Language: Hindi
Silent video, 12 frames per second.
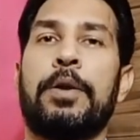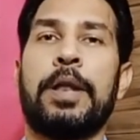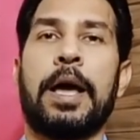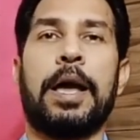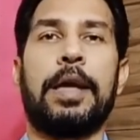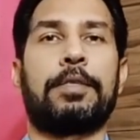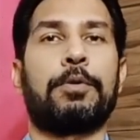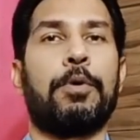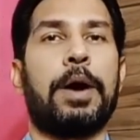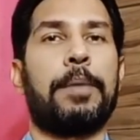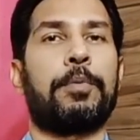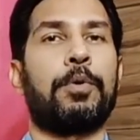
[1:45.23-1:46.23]
ना इसको
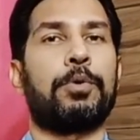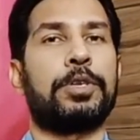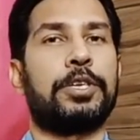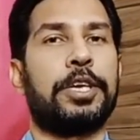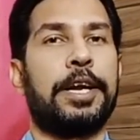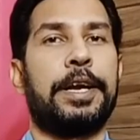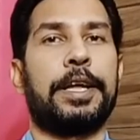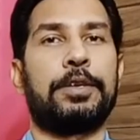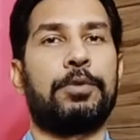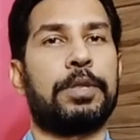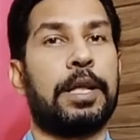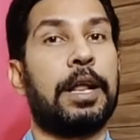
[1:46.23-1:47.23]
आपको कुछ छेड़ने की
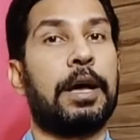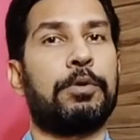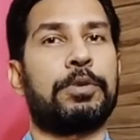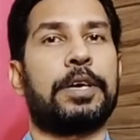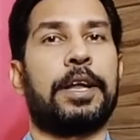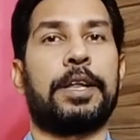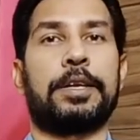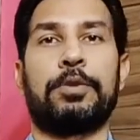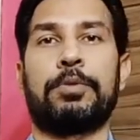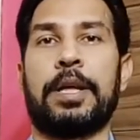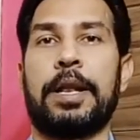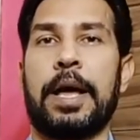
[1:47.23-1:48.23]
जरूरत है ना कुछ करने की
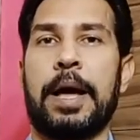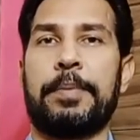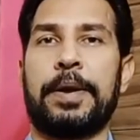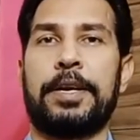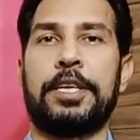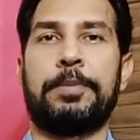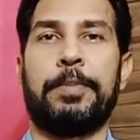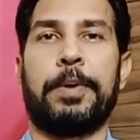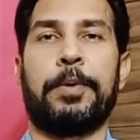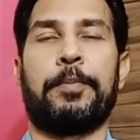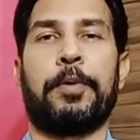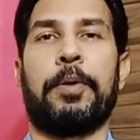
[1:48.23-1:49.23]
जरूरत है ना आपके डिश में
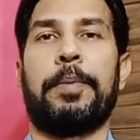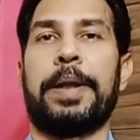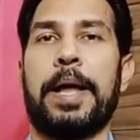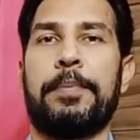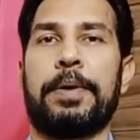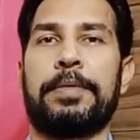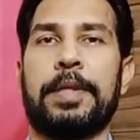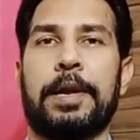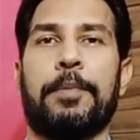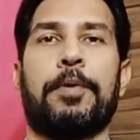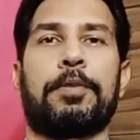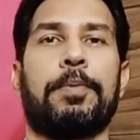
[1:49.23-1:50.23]
कोई प्रॉब्लम है ना आपके
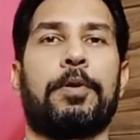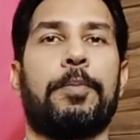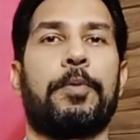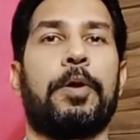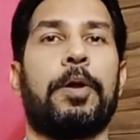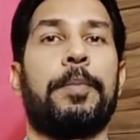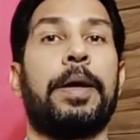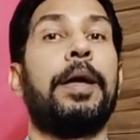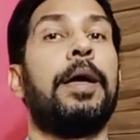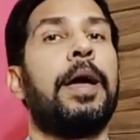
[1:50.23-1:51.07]
सेटअप बॉक्स में कोई प्रॉब्लम है